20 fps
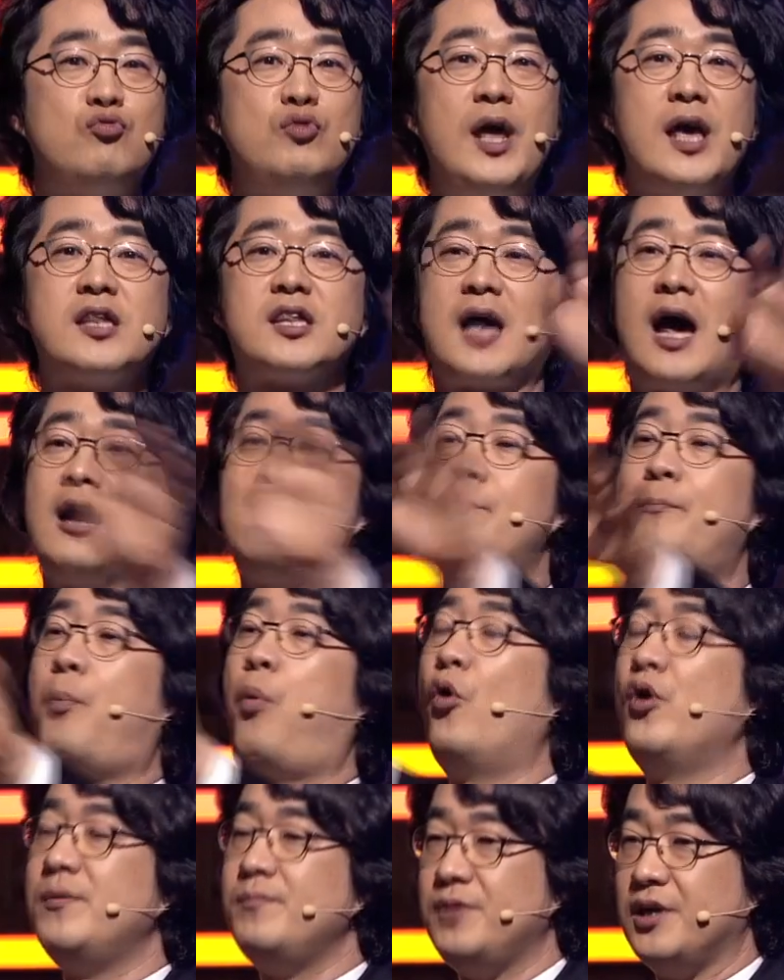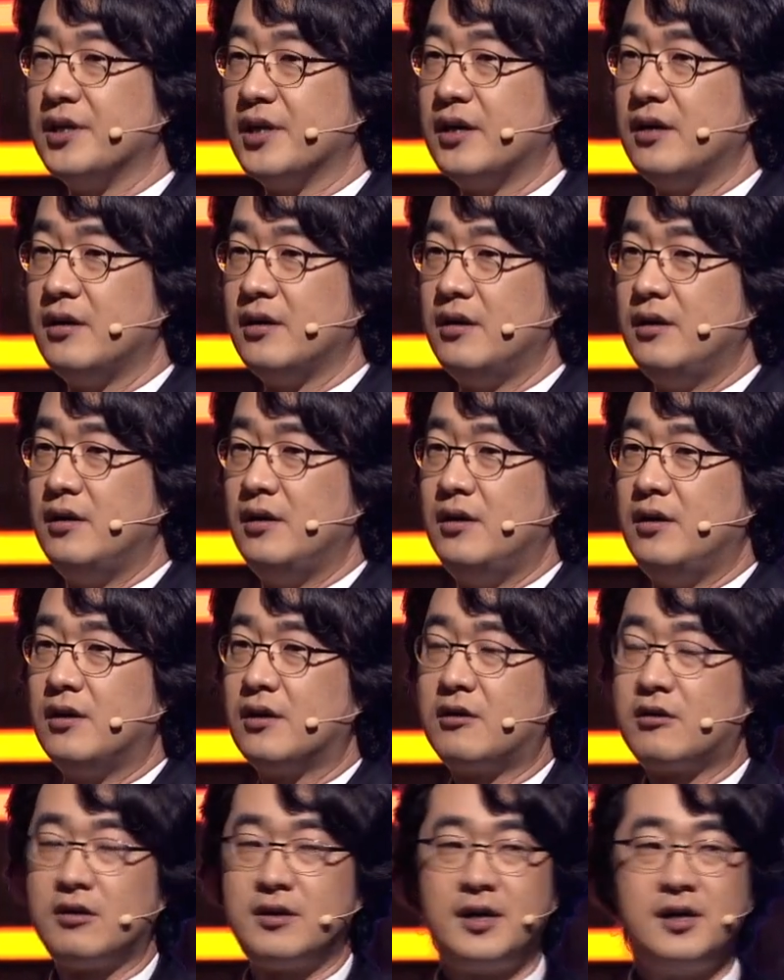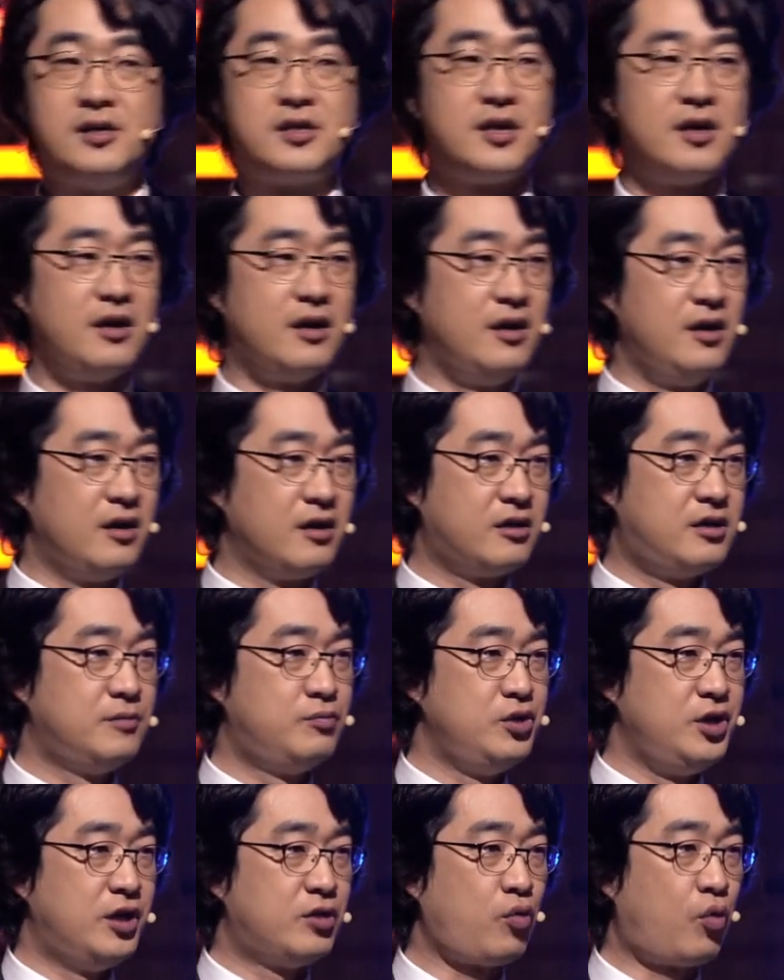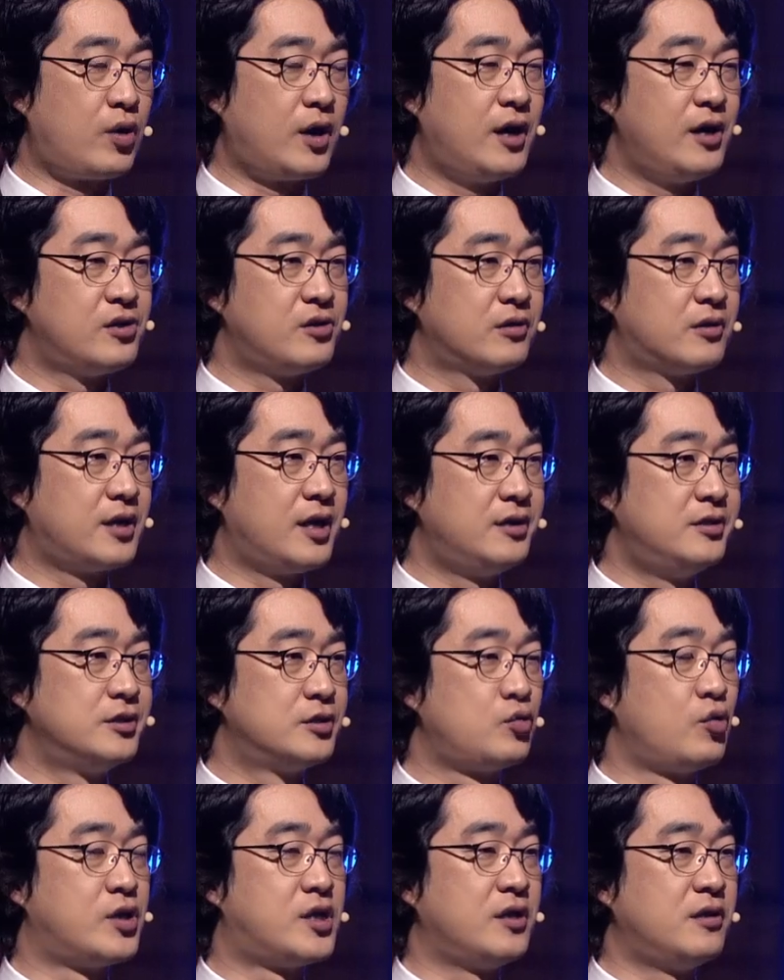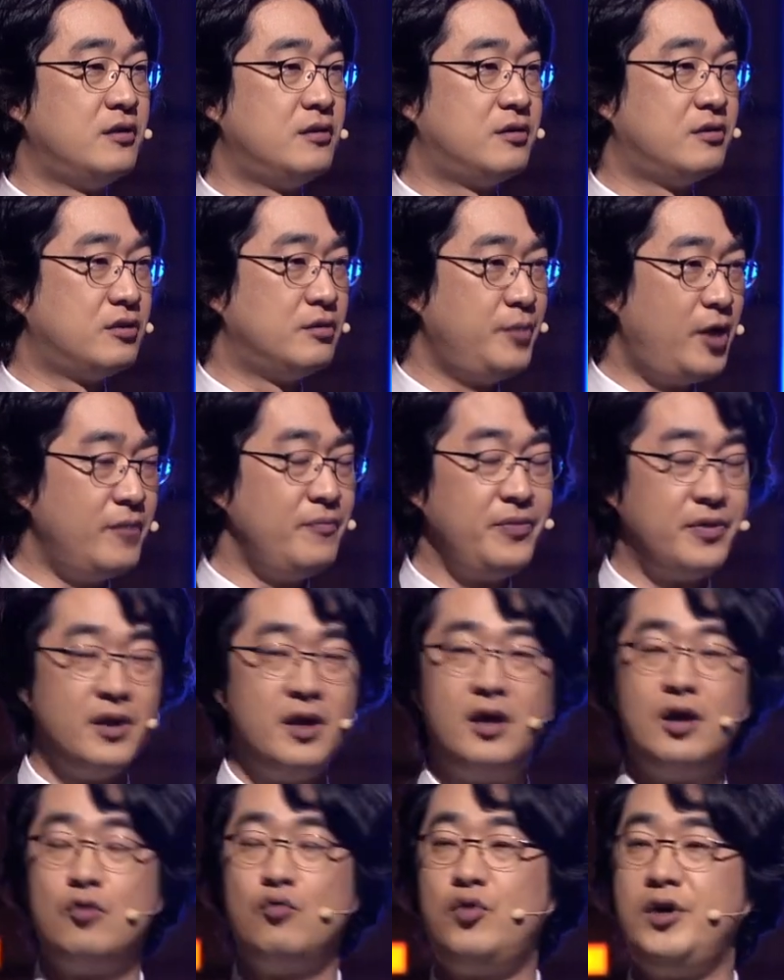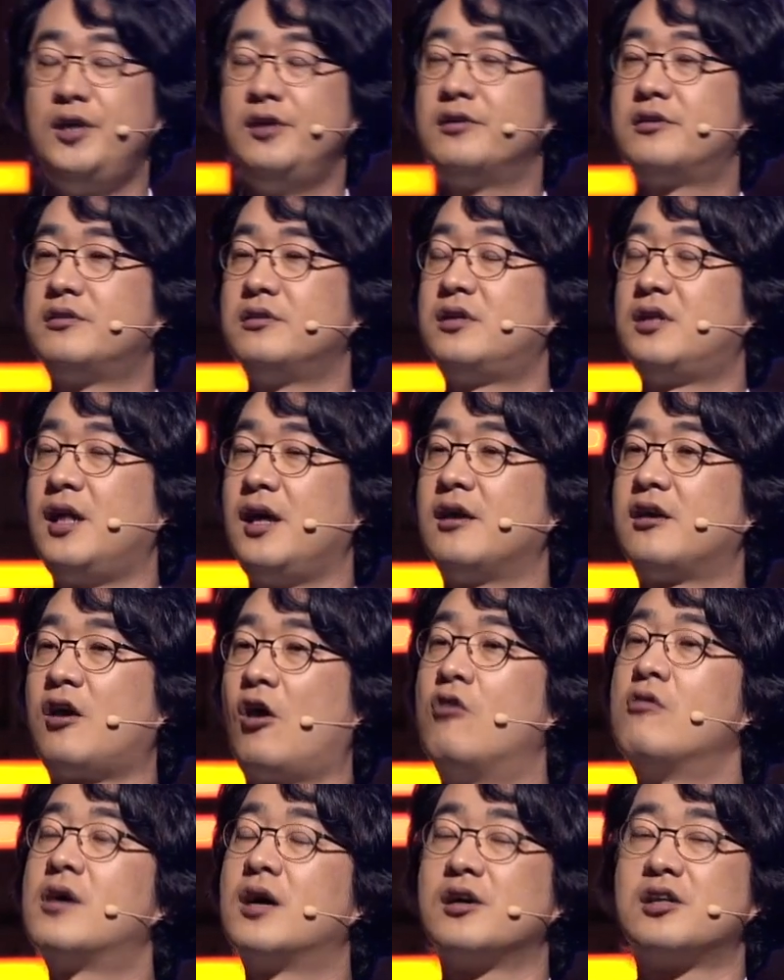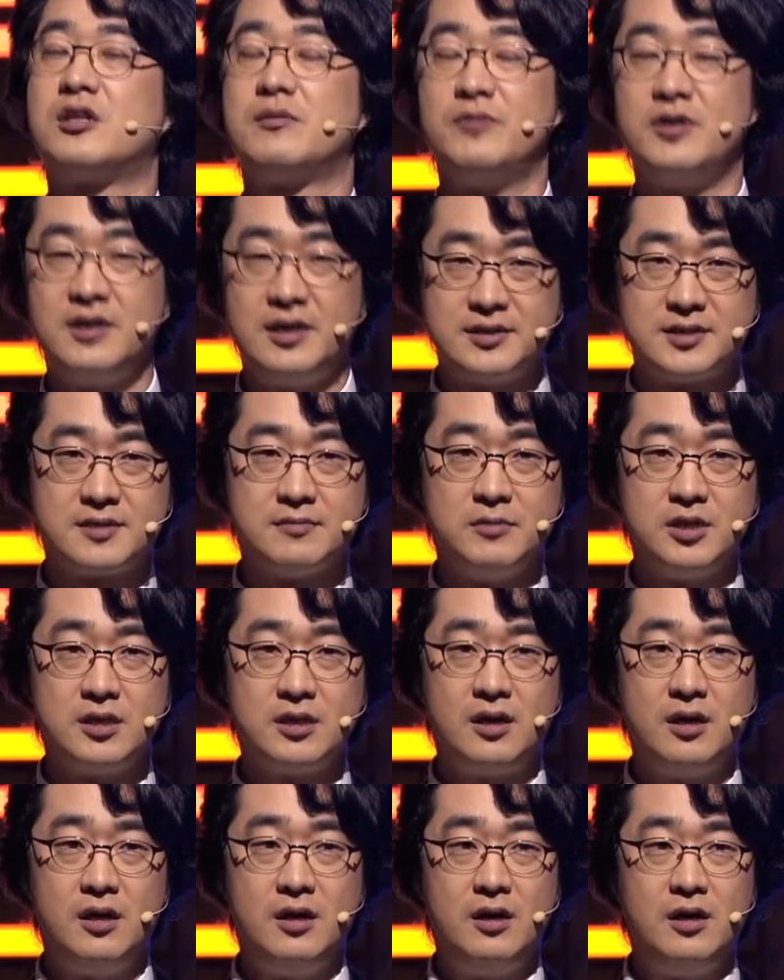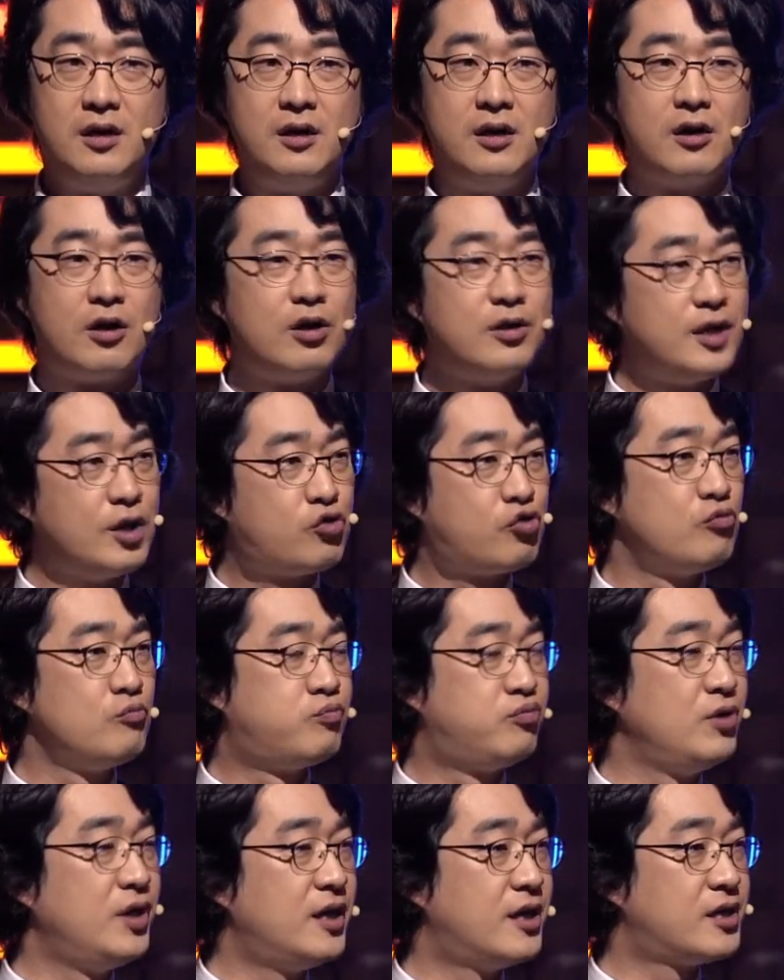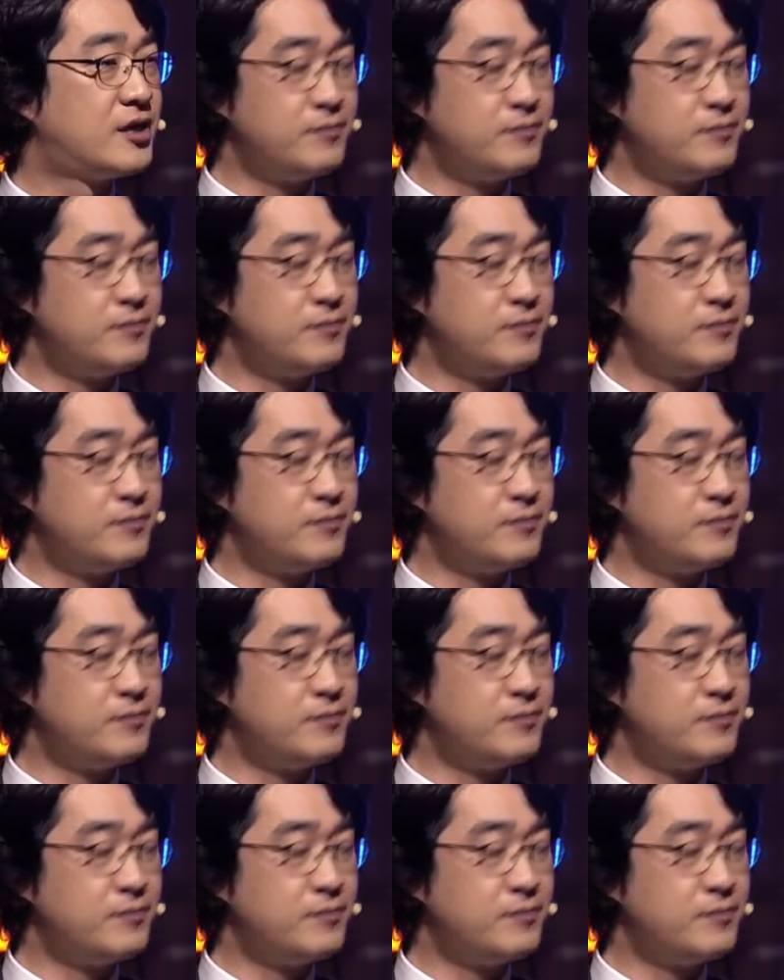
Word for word: 눈에 잘 보입니다. 그러다 이제 그분이 돌아가셨다는 소식을 들으면 우리는 그때 경각심을 갖습니다. 그런데 중풍이나